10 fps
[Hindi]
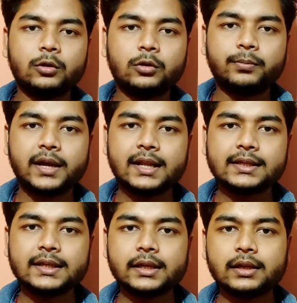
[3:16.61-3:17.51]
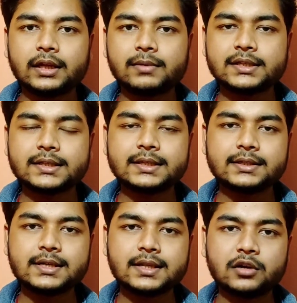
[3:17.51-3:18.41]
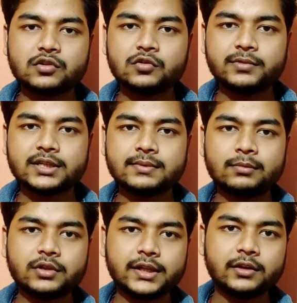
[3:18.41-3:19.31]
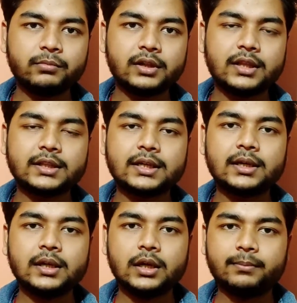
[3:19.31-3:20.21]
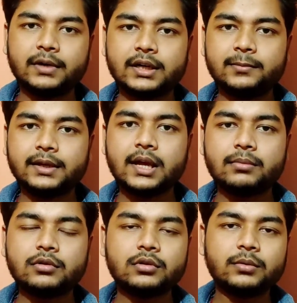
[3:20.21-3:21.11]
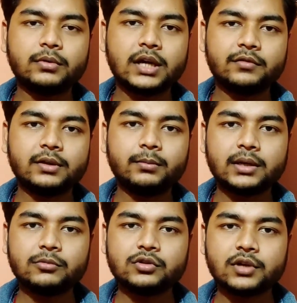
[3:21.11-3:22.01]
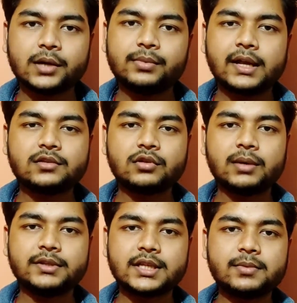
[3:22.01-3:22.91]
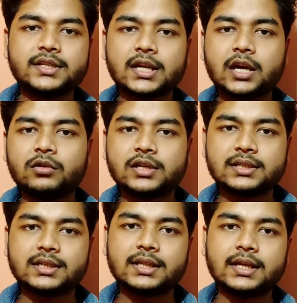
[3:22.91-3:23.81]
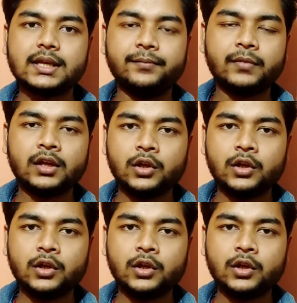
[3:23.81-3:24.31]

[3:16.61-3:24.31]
तो पहले ये लगभग से सिक्सटी थाउजेंड रुपीज़ में आपको देखने को मिलता था बट अभी आपको काफ़ी कम हो चुका है प्राइस तो आप इसे भी चेकआउट कर सकते हैं